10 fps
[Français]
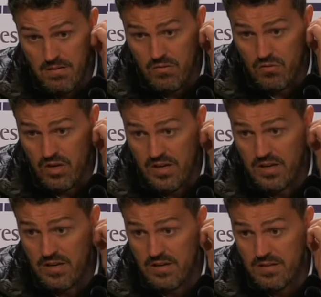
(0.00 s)
on a
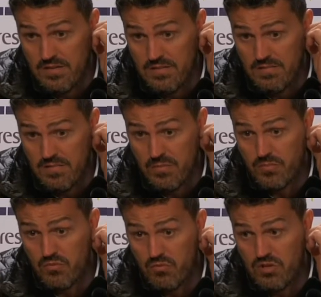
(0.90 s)
eu
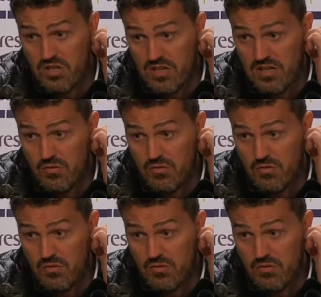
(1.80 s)
l'opportunité,